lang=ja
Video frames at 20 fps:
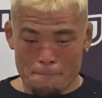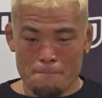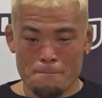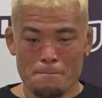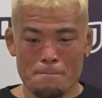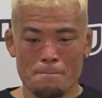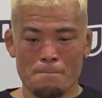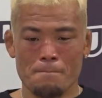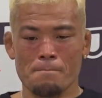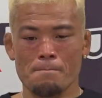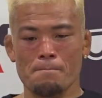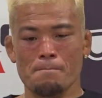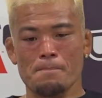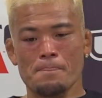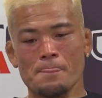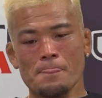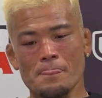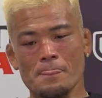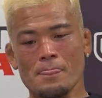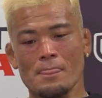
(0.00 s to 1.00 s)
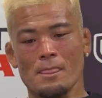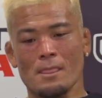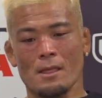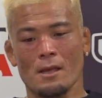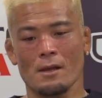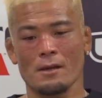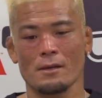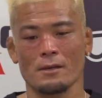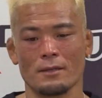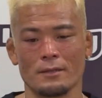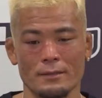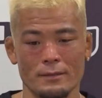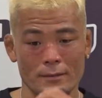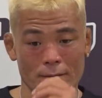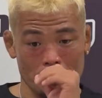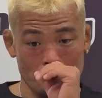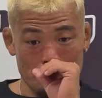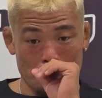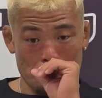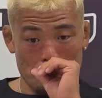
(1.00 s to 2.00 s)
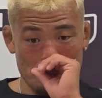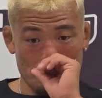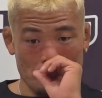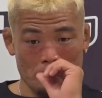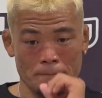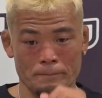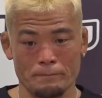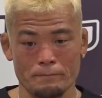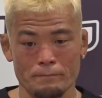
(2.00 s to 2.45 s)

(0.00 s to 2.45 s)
方いらっしゃいますでしょうかはい。